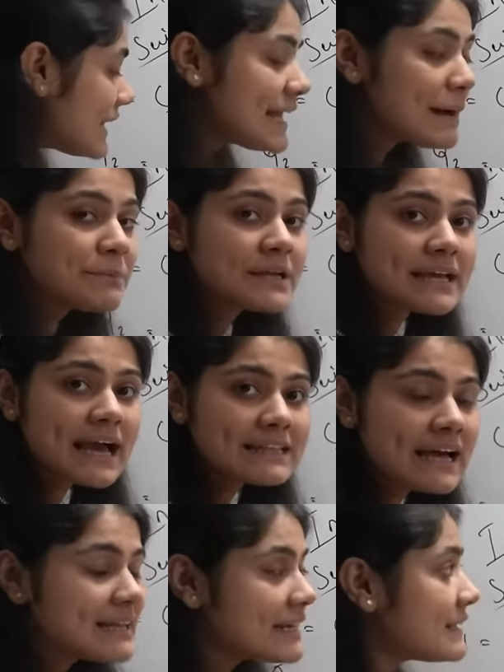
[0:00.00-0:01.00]
लिए आपने क्या
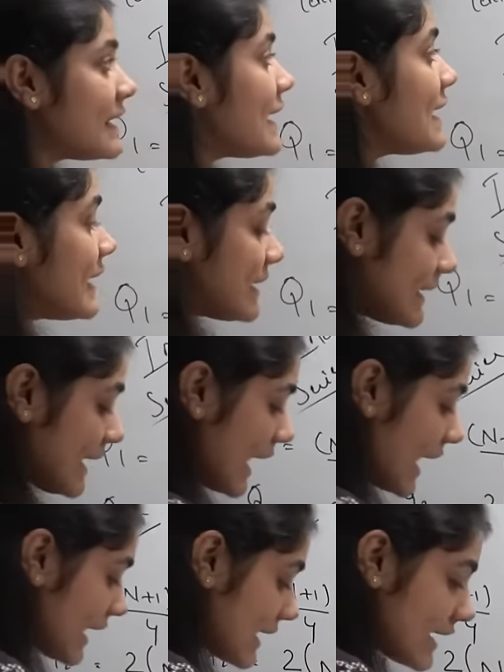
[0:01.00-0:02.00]
ध्यान रखना है कि
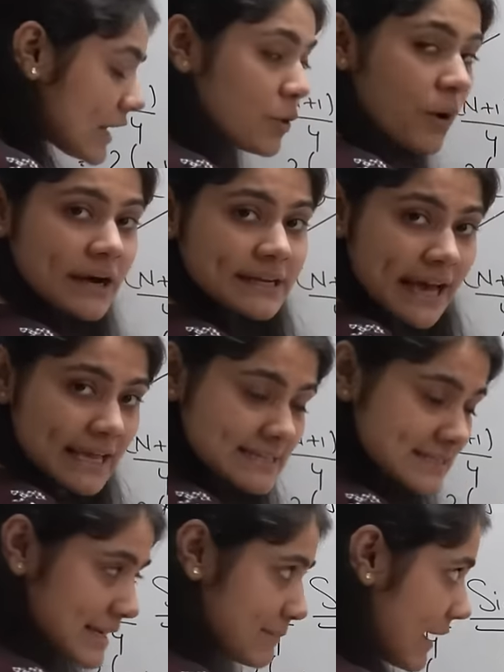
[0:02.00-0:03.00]
अगर
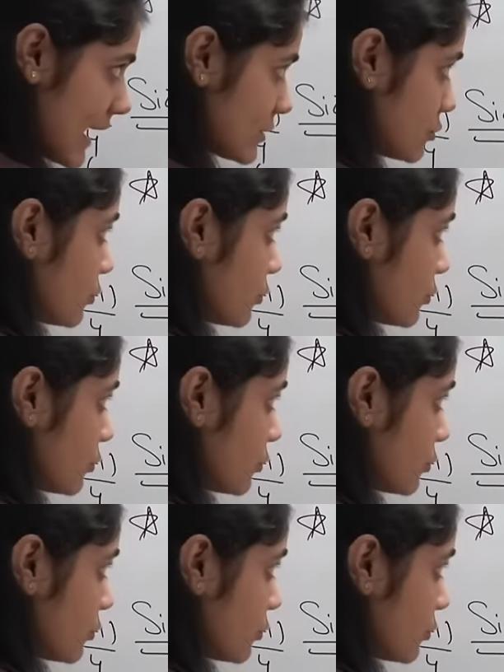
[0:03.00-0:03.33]
क्वार्टाइल्स की बात